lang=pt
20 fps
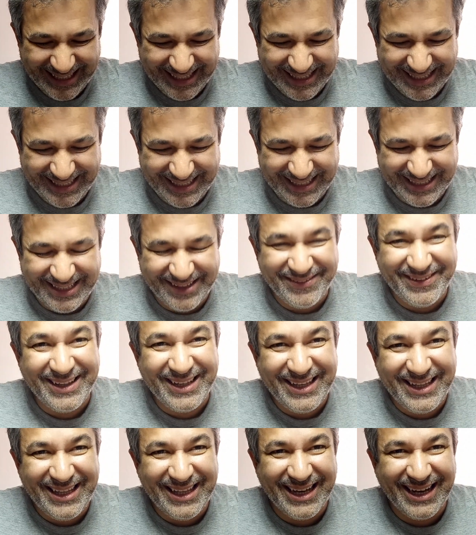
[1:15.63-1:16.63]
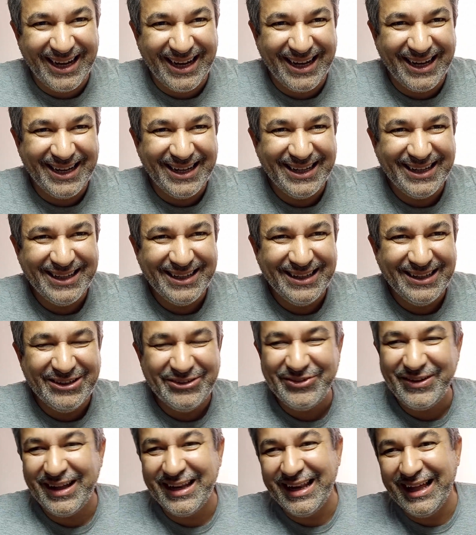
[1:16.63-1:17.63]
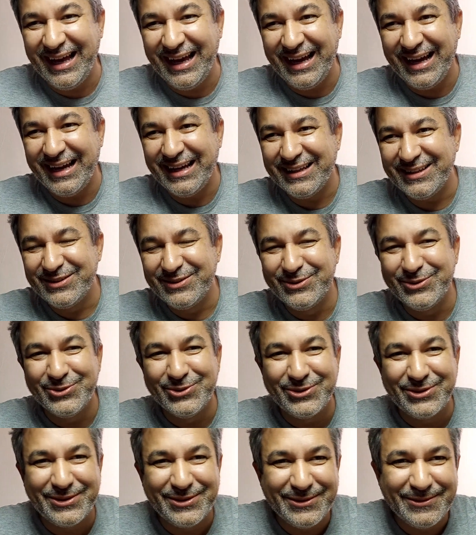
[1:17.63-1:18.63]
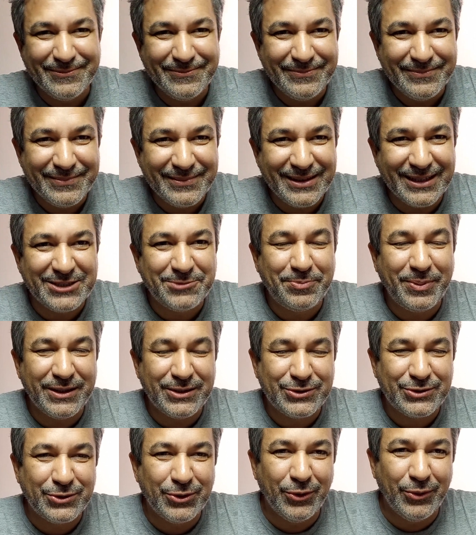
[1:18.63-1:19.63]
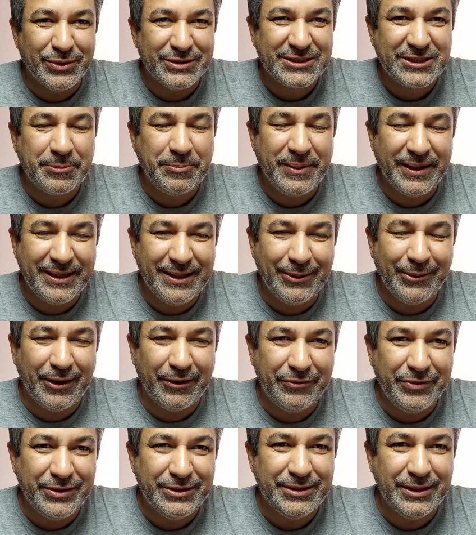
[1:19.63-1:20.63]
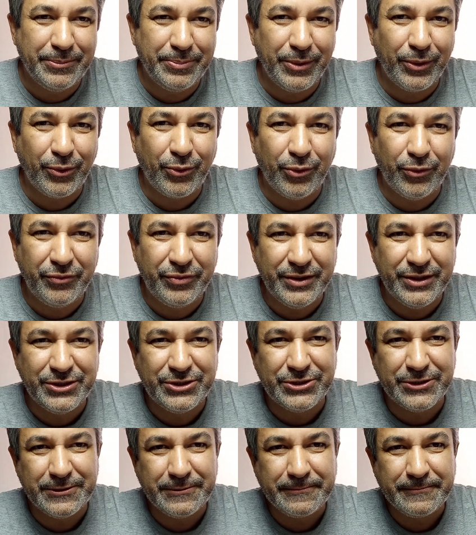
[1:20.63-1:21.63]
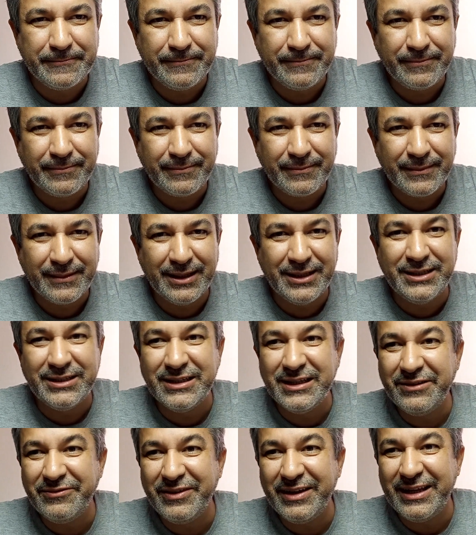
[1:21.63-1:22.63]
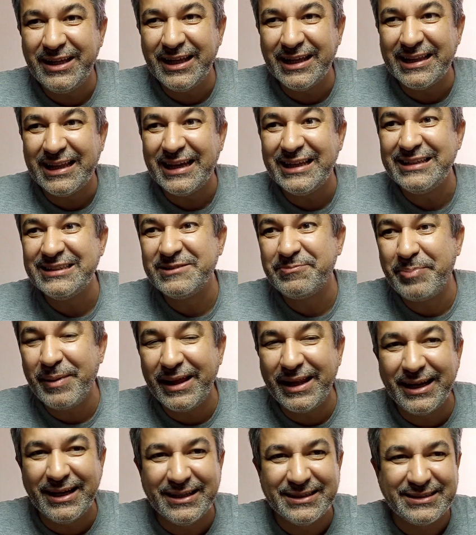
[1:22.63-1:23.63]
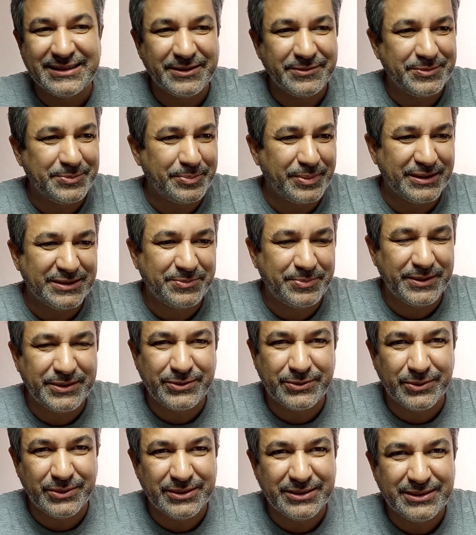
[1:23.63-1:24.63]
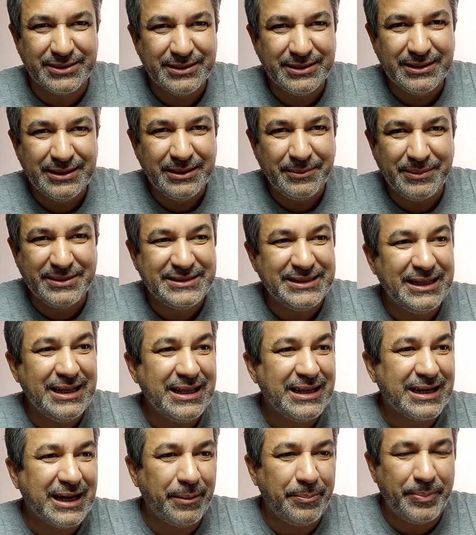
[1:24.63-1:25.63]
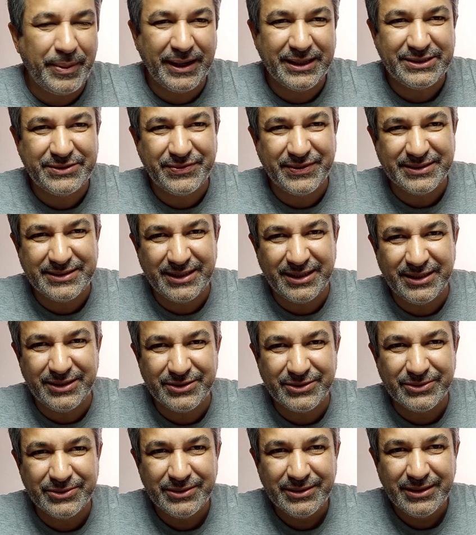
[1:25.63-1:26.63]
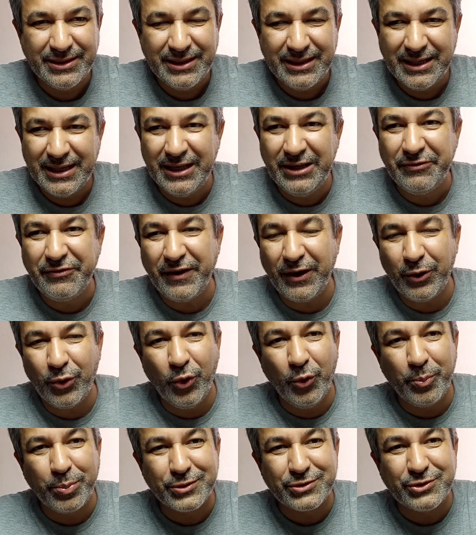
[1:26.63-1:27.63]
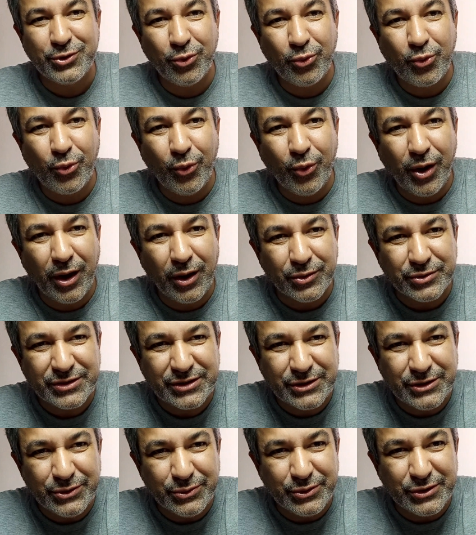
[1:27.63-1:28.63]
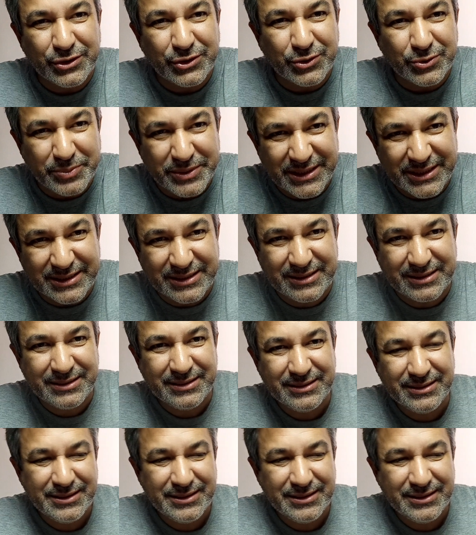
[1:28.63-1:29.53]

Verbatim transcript: ele deveria falar dos, das pessoas que perderam a vida pelo Covid. Ele deveria dar esperança para as pessoas. Mas ele é incapaz de fazer isso. Ele falou para o seu curralzinho de zumbis,